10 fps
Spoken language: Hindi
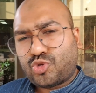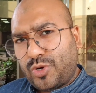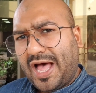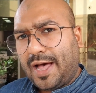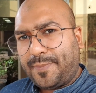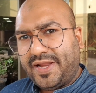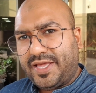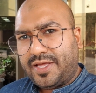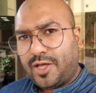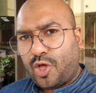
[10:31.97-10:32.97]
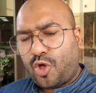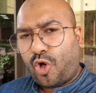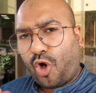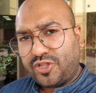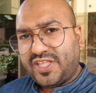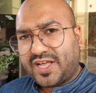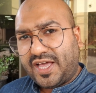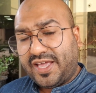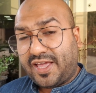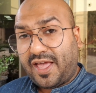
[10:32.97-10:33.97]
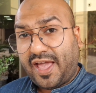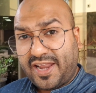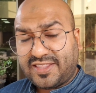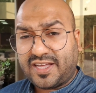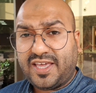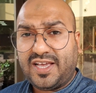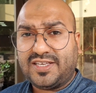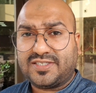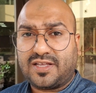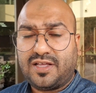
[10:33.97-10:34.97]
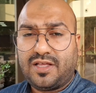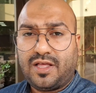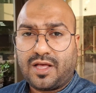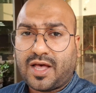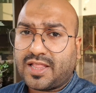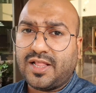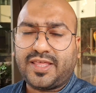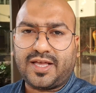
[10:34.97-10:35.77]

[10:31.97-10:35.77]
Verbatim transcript: सुना आपने और देखा एक हैरत अंगेज कत्ल की